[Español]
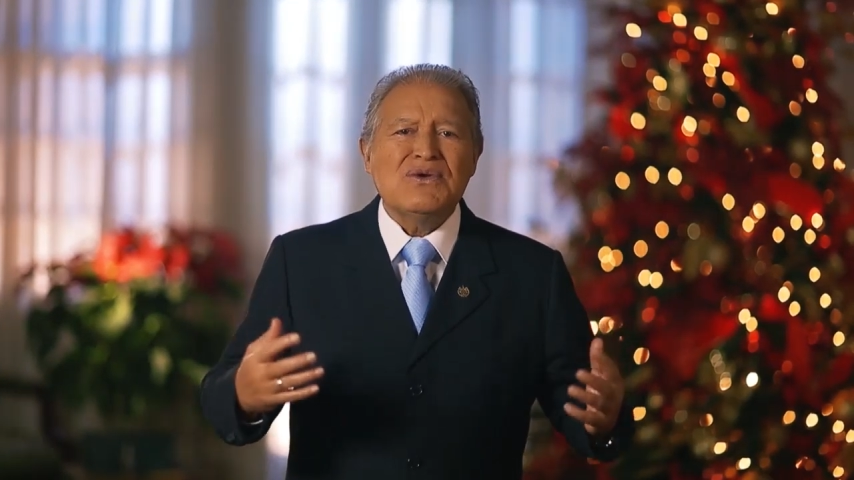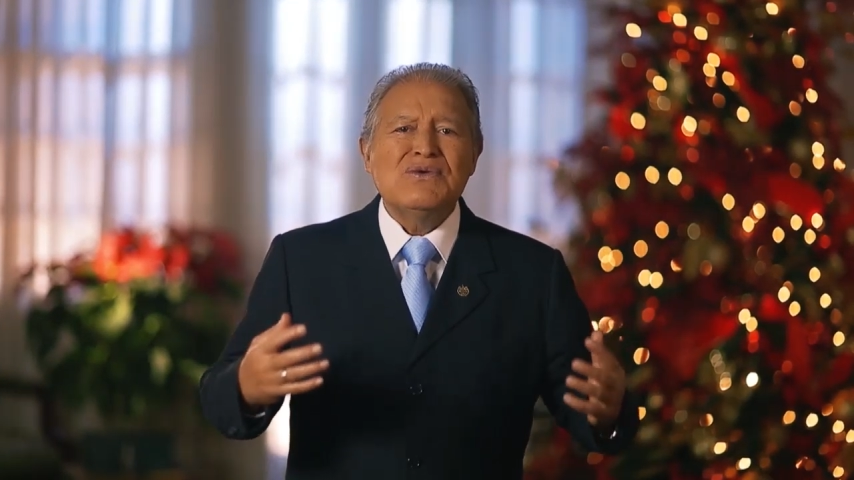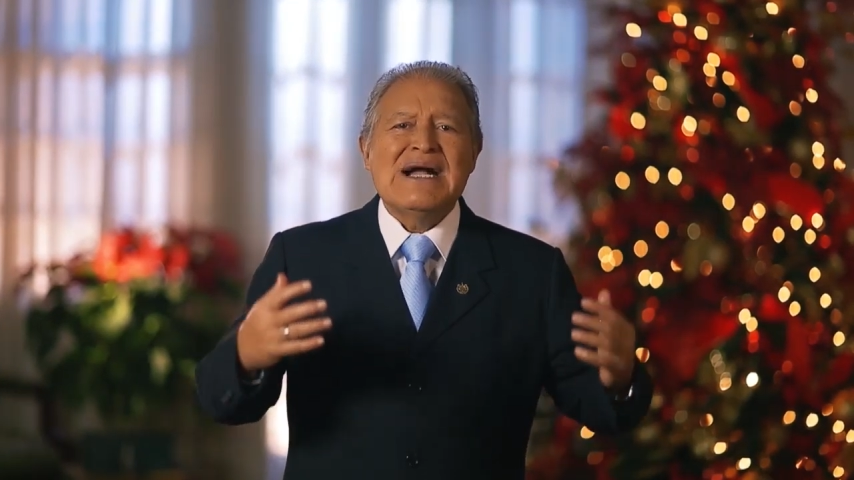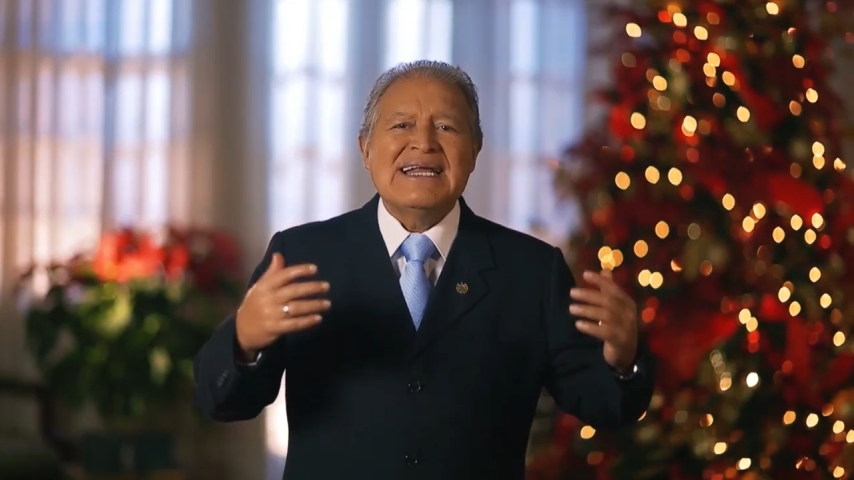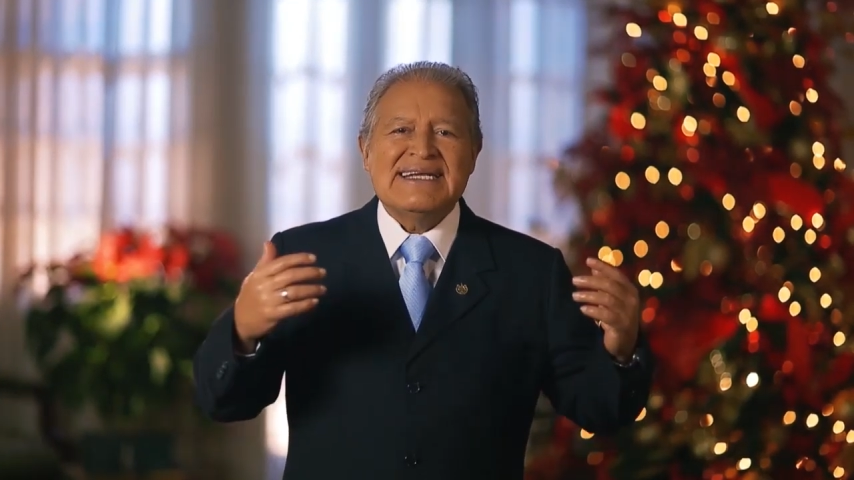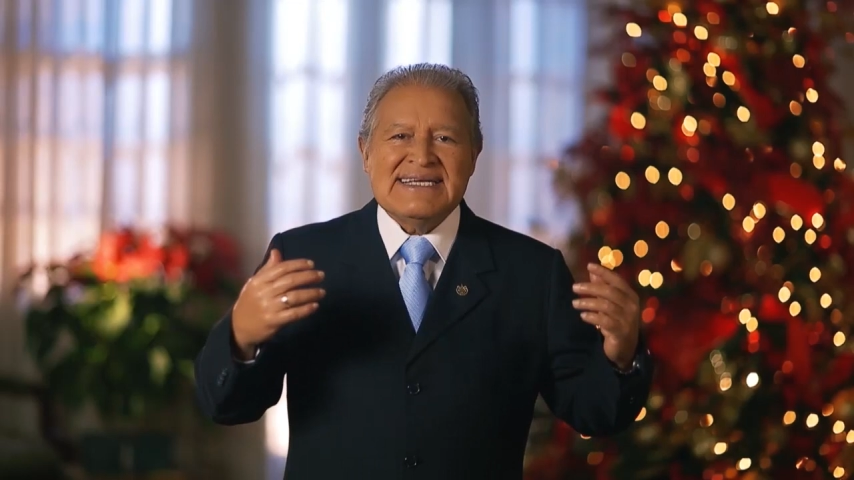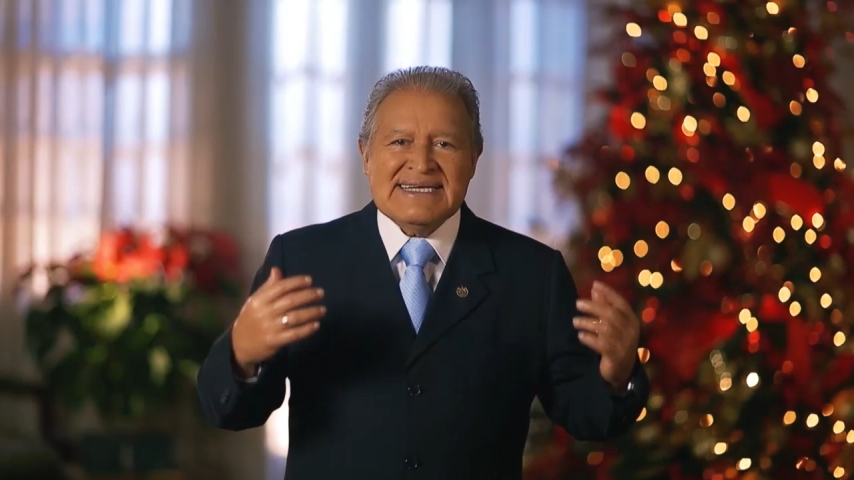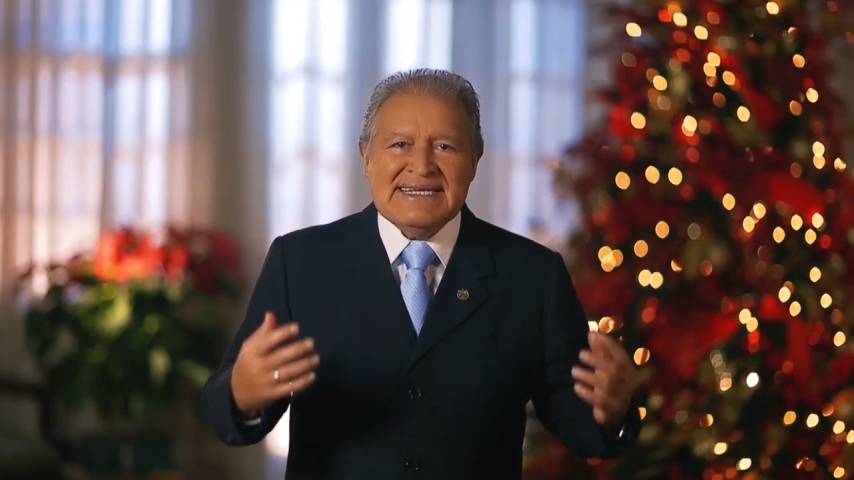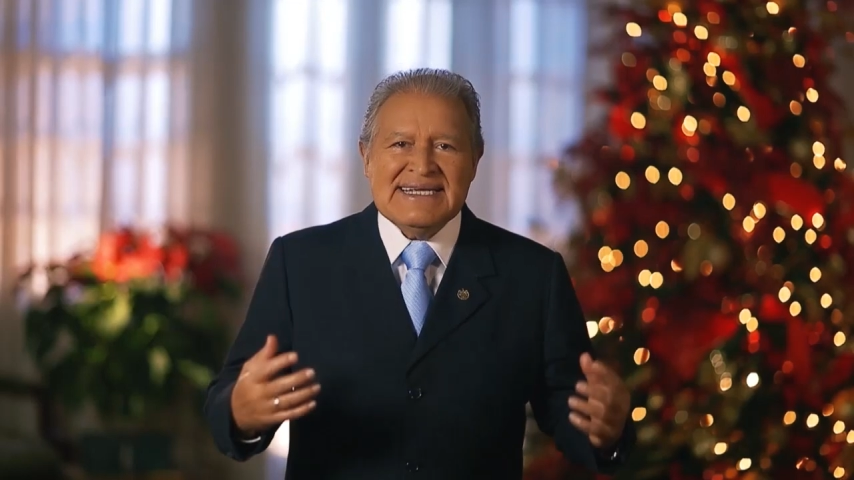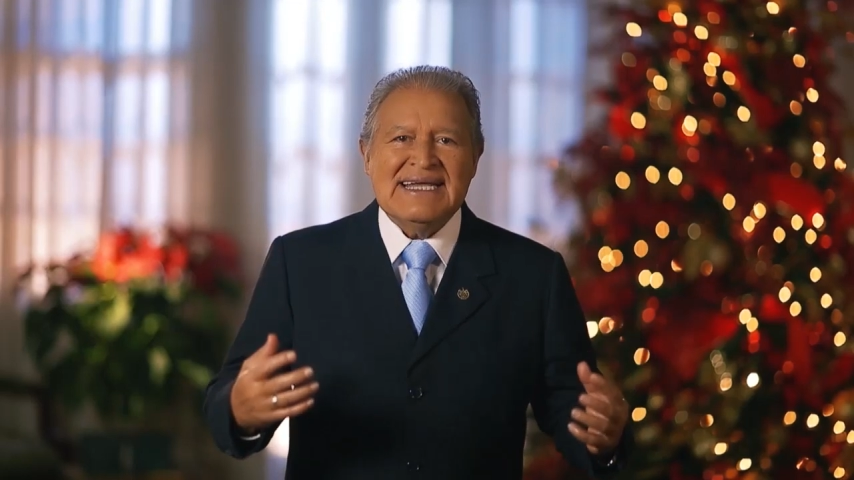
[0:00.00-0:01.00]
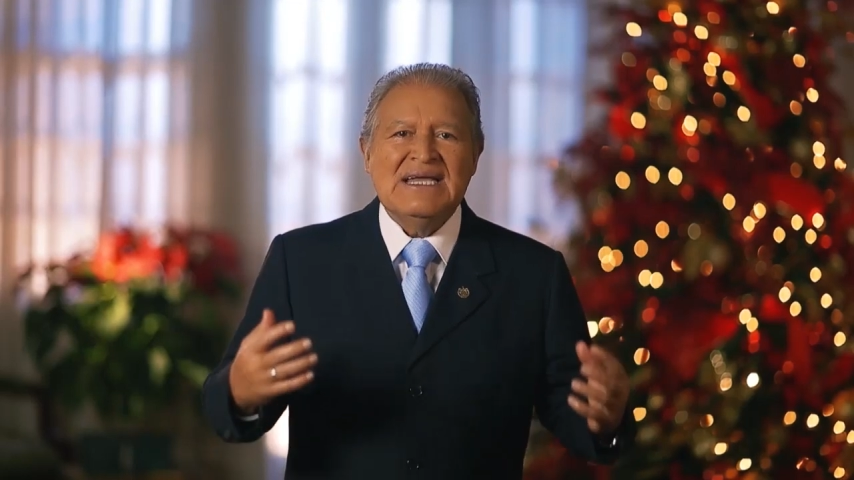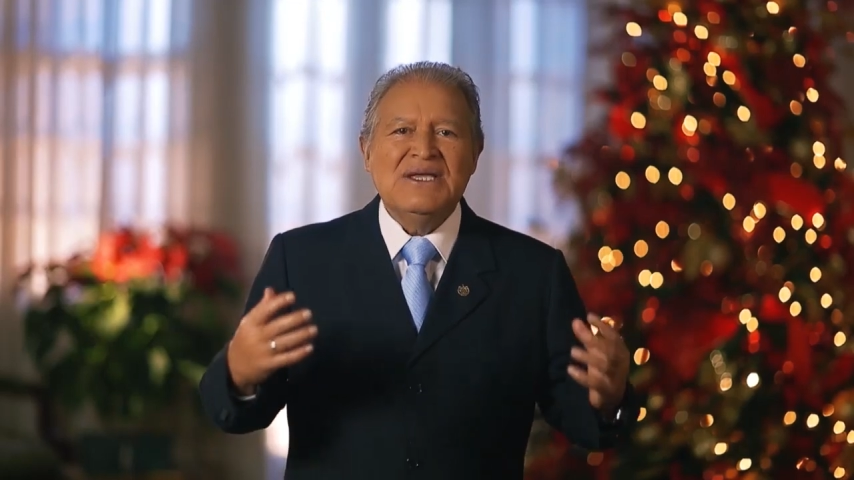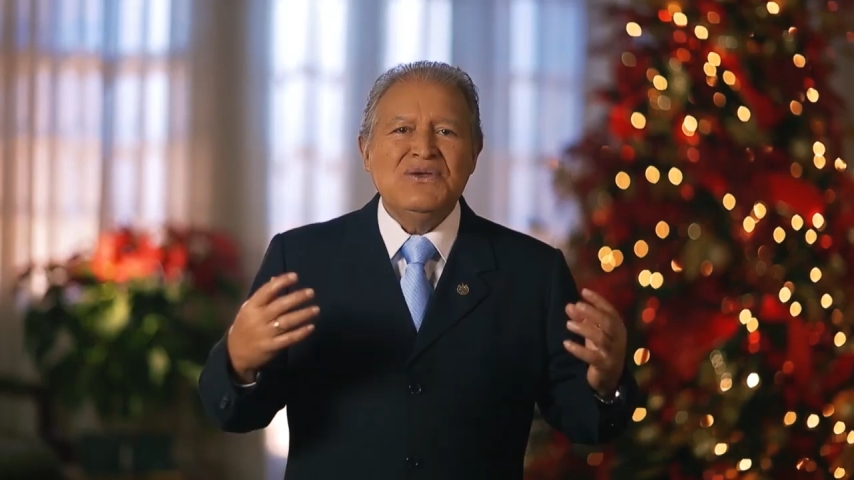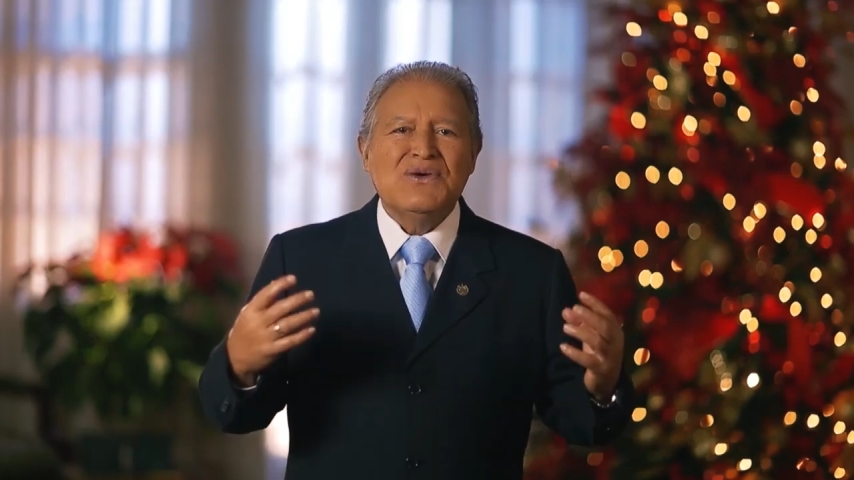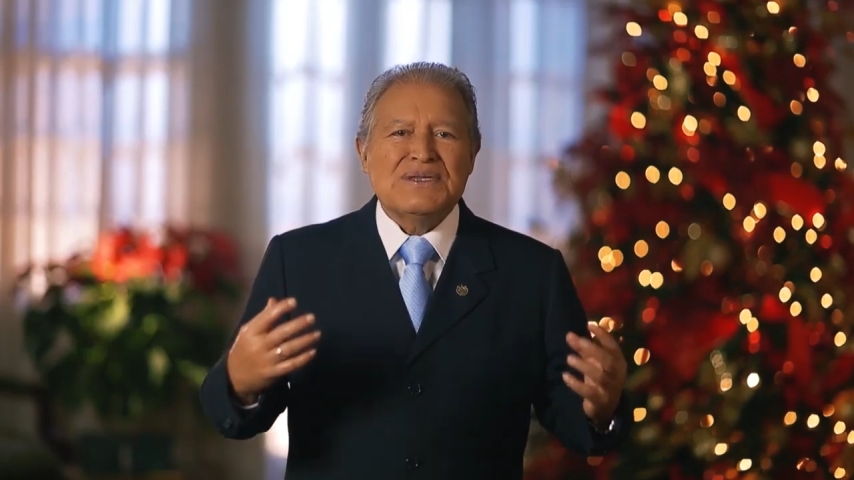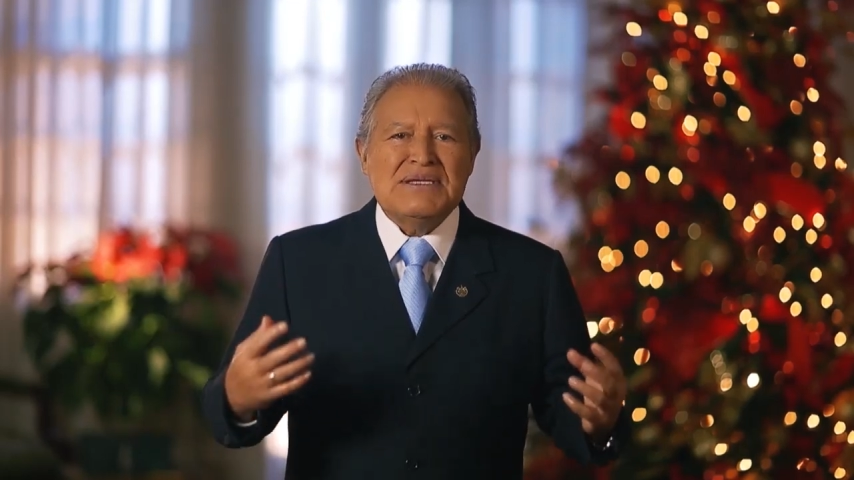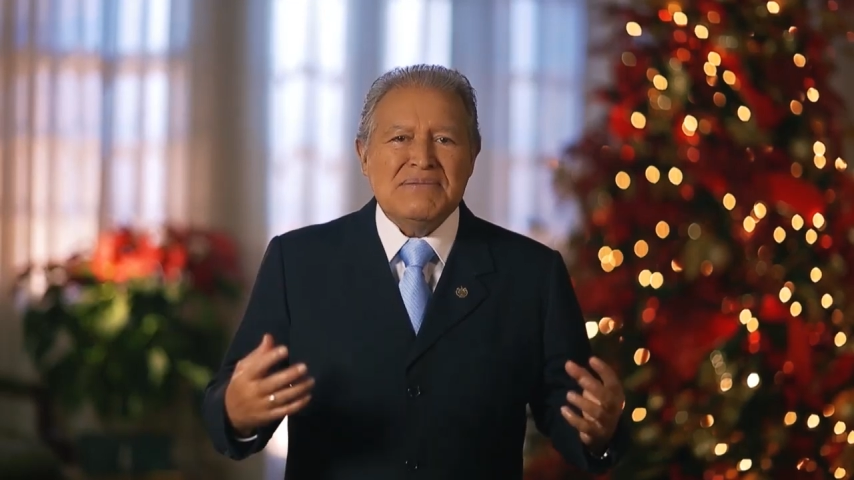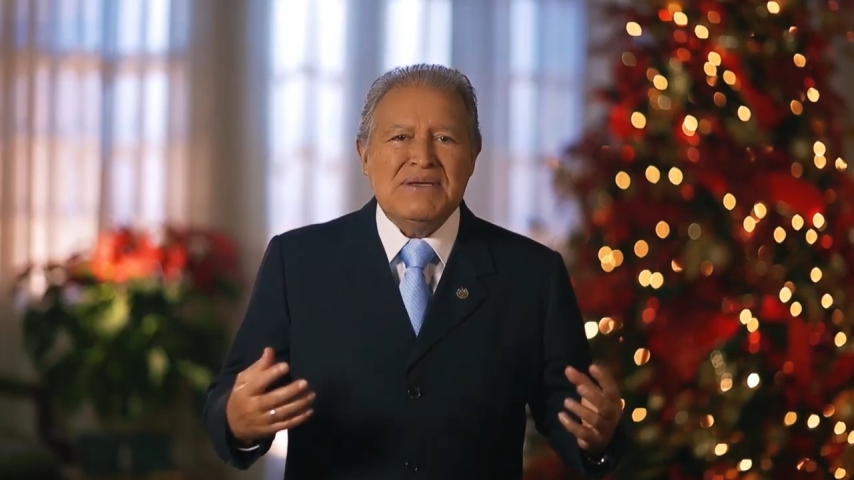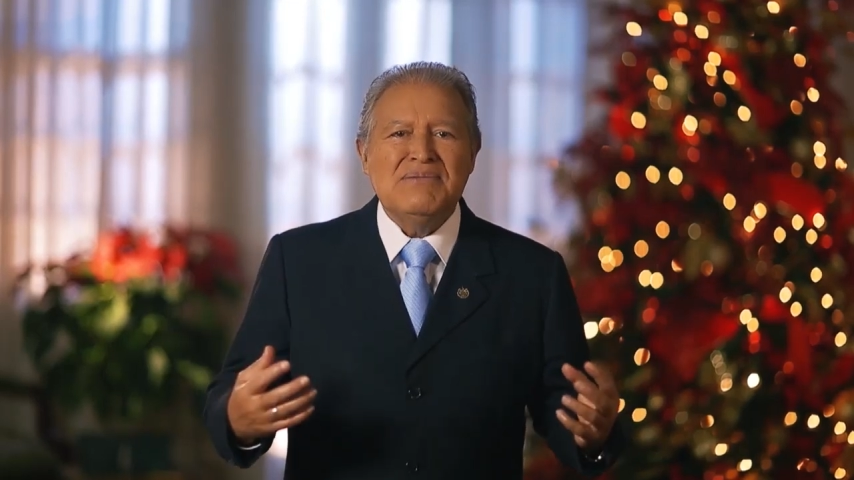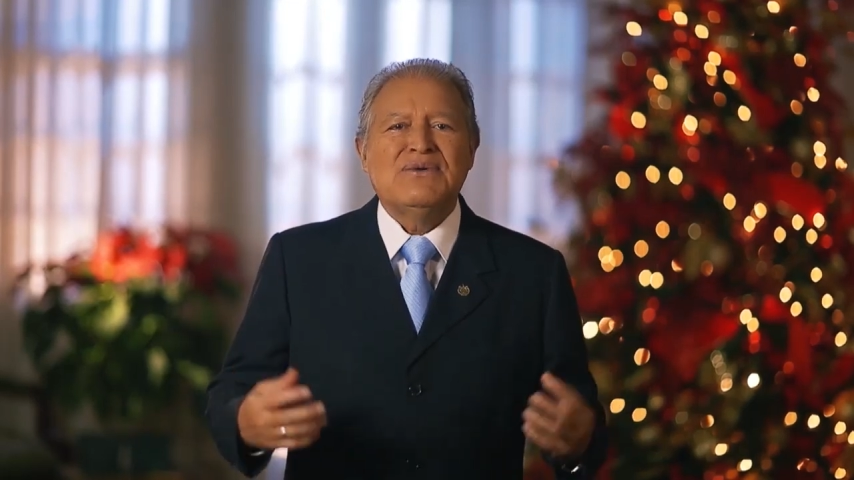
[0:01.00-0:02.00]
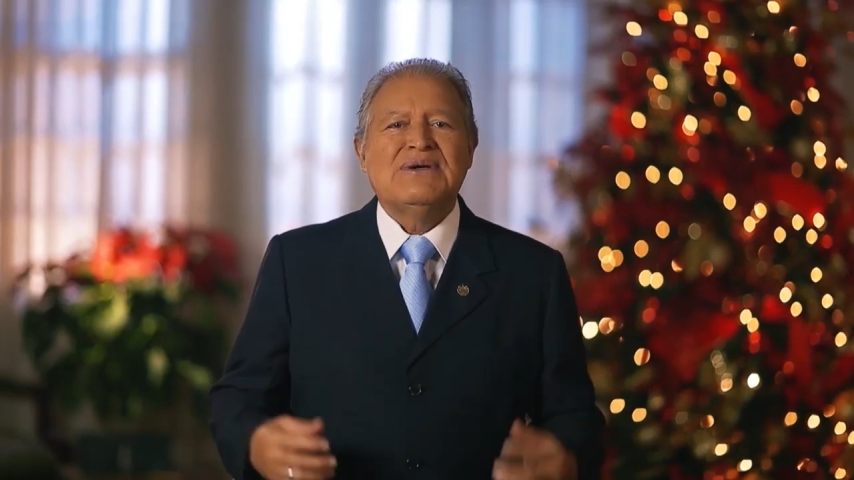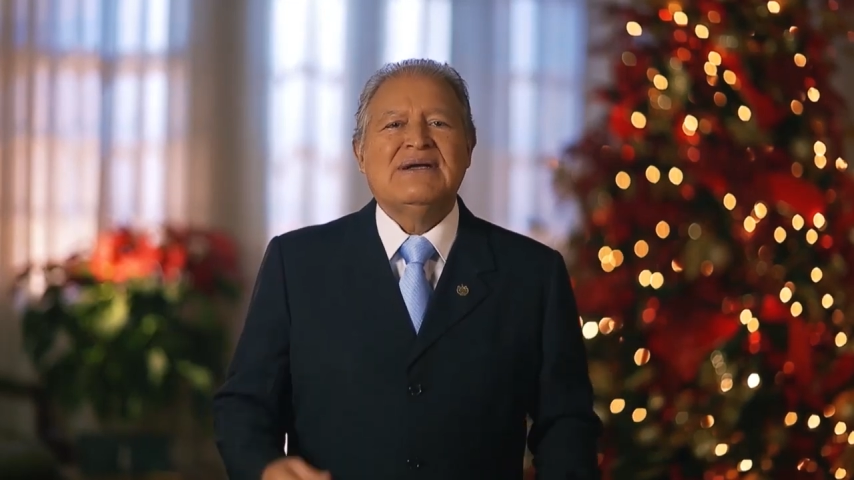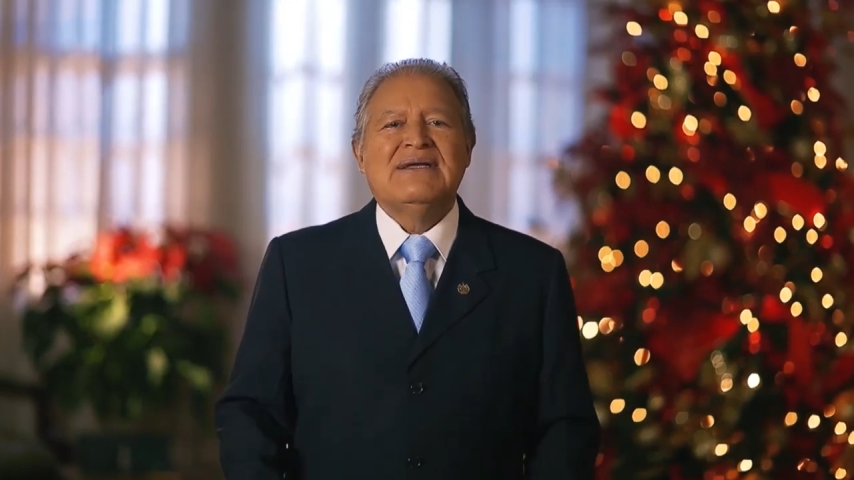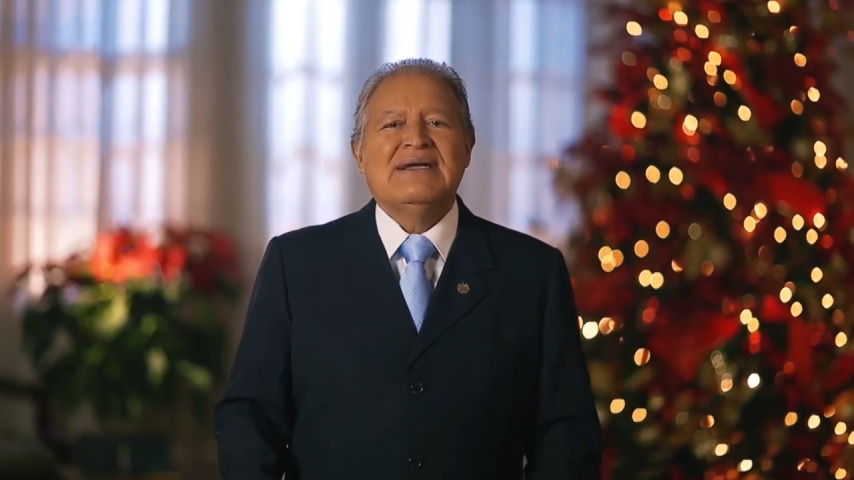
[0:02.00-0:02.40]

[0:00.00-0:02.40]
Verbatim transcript: con alegría y optimismo,